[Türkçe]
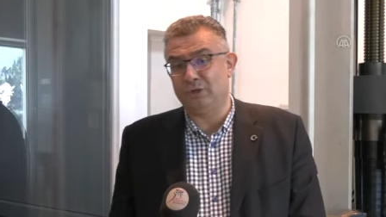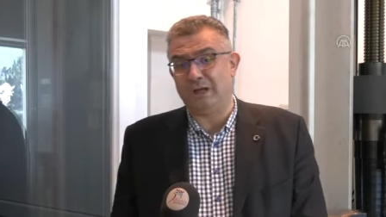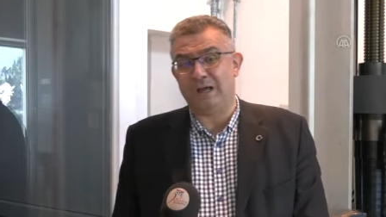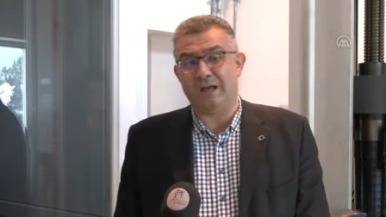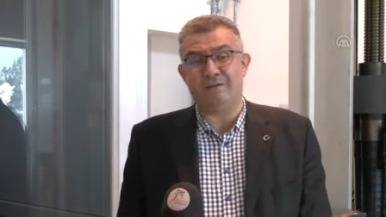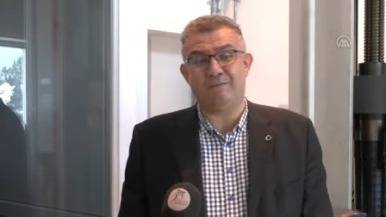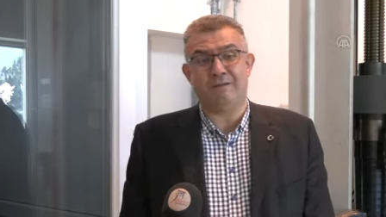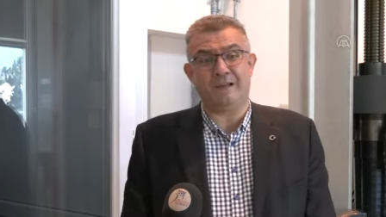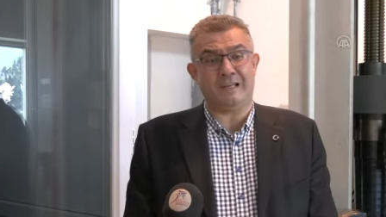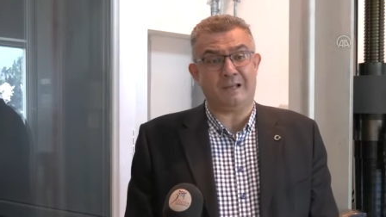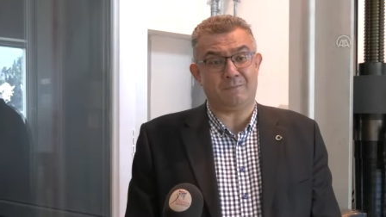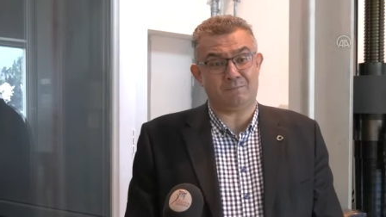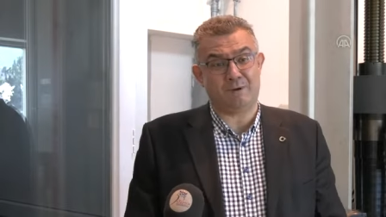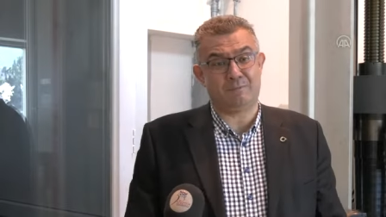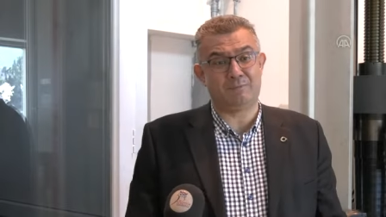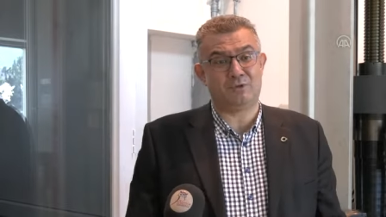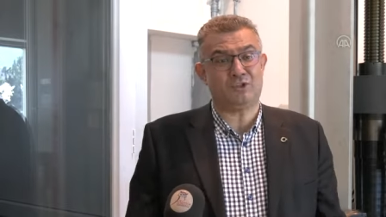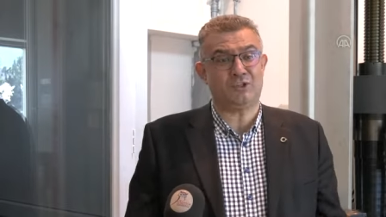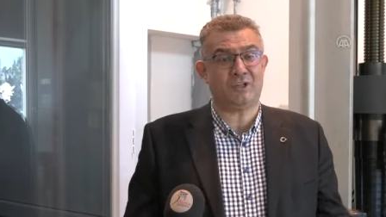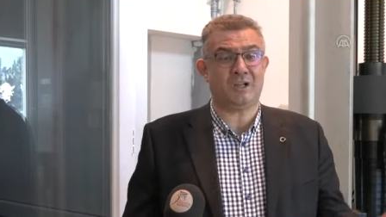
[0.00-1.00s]
Daha evvel
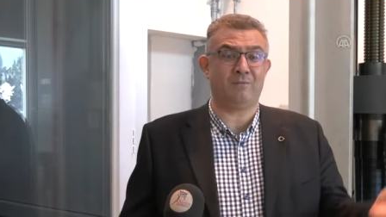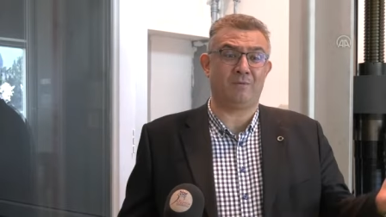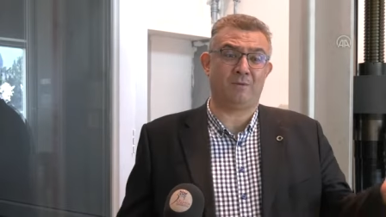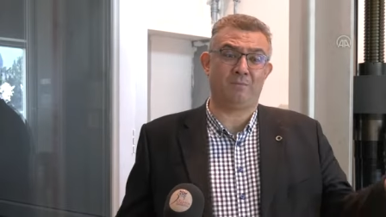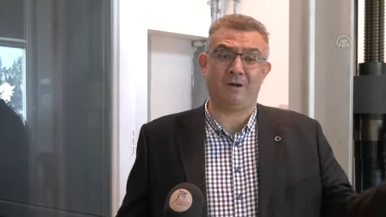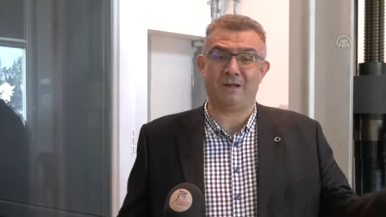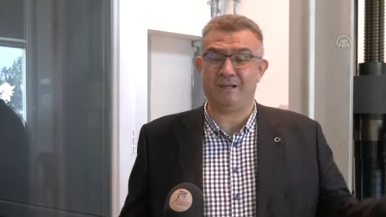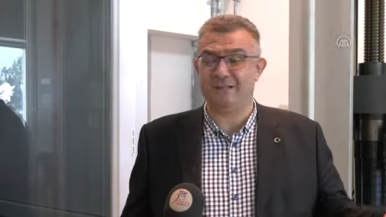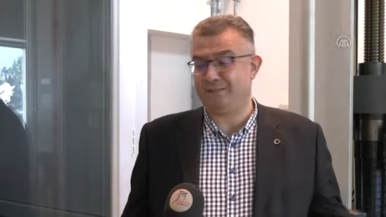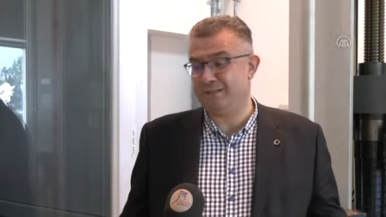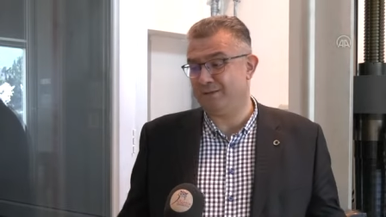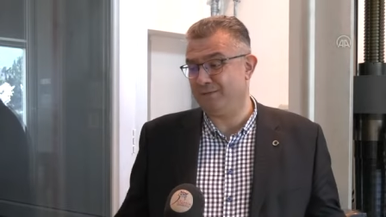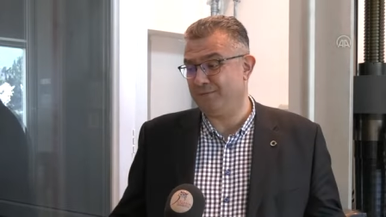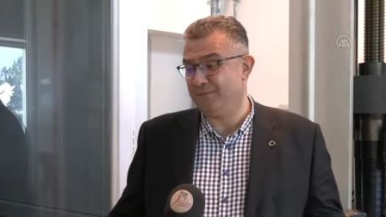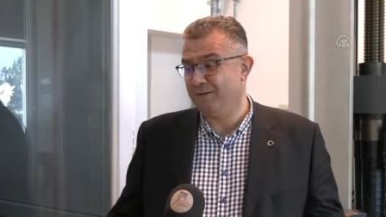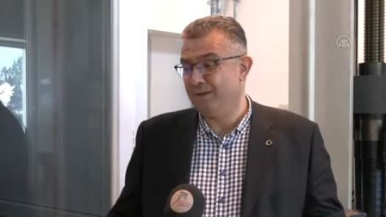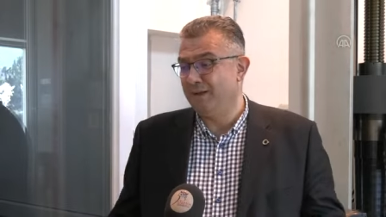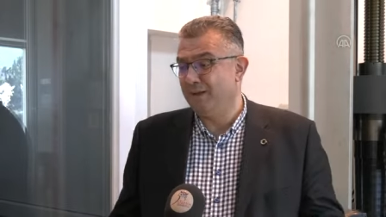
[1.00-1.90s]
yapmamıştık ama maalesef